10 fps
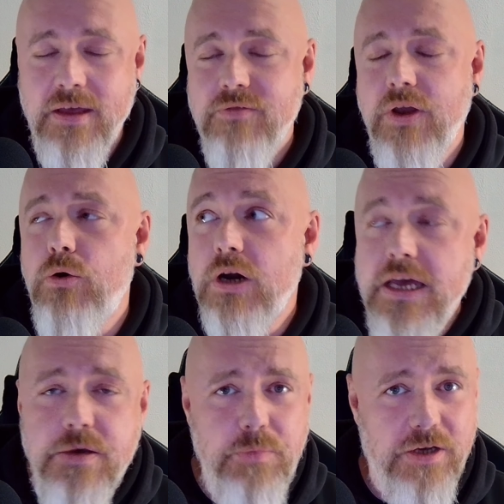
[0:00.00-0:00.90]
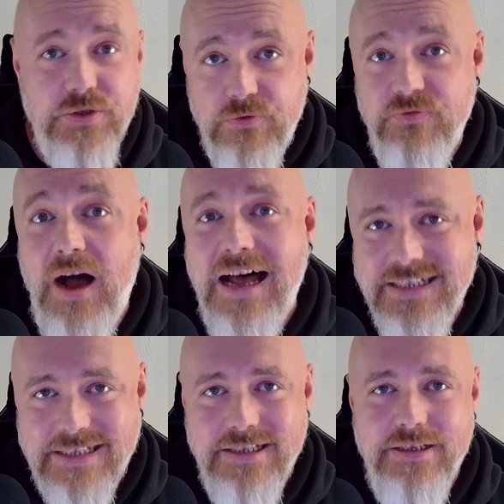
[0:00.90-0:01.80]
Wer auch immer so
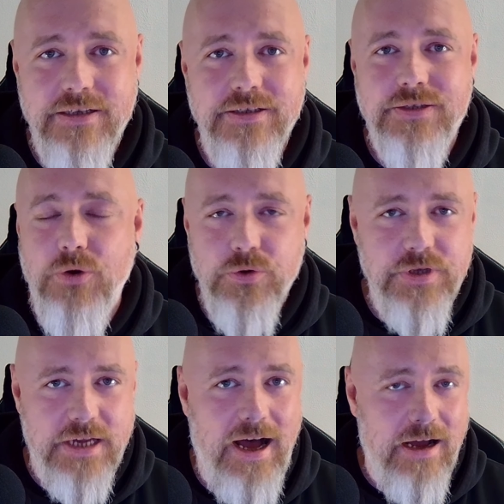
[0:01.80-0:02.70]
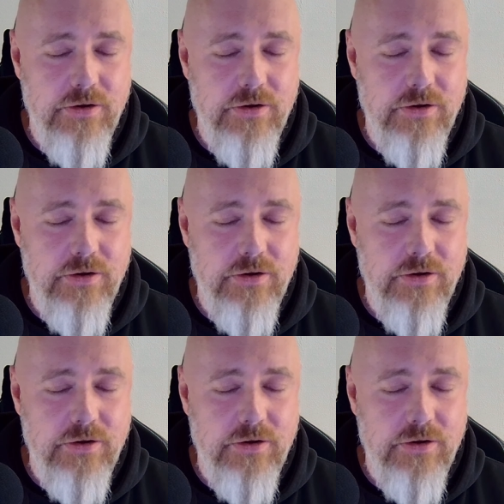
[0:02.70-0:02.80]
wahnsinnig ist und da